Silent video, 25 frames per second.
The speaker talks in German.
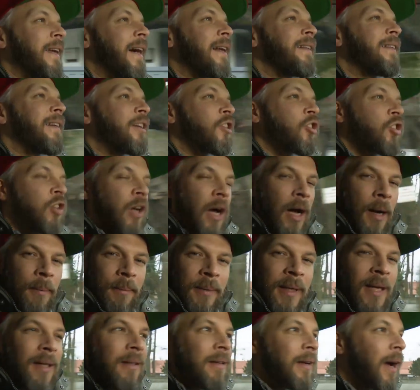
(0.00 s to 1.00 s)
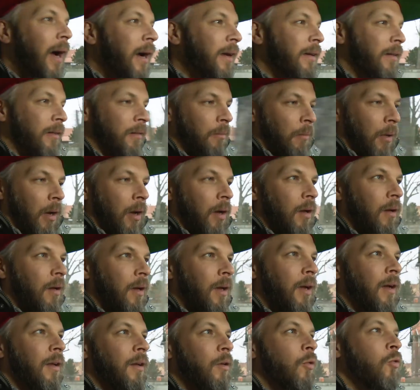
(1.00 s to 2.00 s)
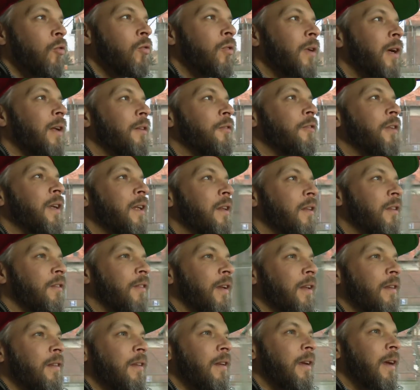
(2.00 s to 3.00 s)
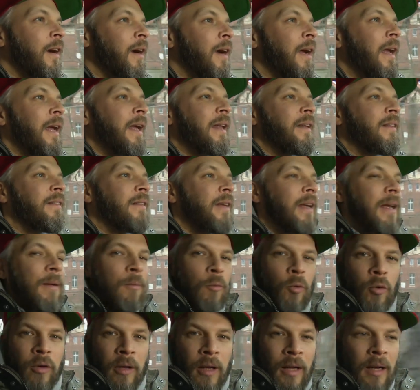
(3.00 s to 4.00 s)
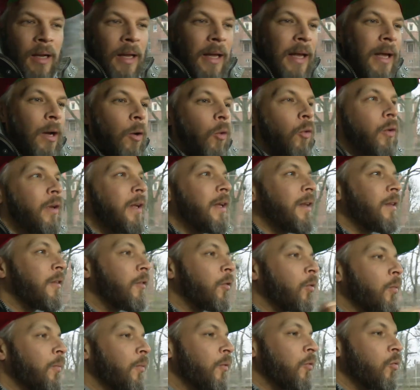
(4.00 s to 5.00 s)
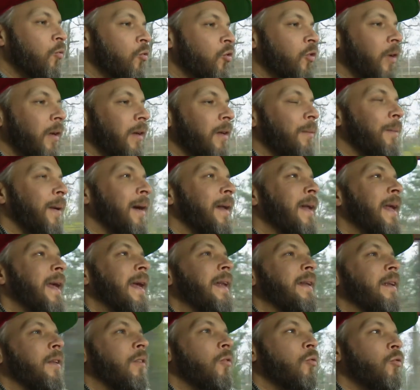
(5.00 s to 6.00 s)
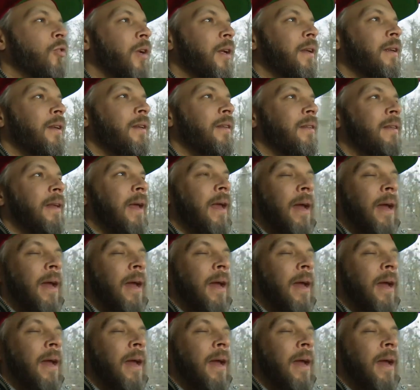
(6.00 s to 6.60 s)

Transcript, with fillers: die hat ja Charme, die hat Charisma. Ja? 124er T-Modell. Und in so einem Zustand, ich meine, der Zustand ist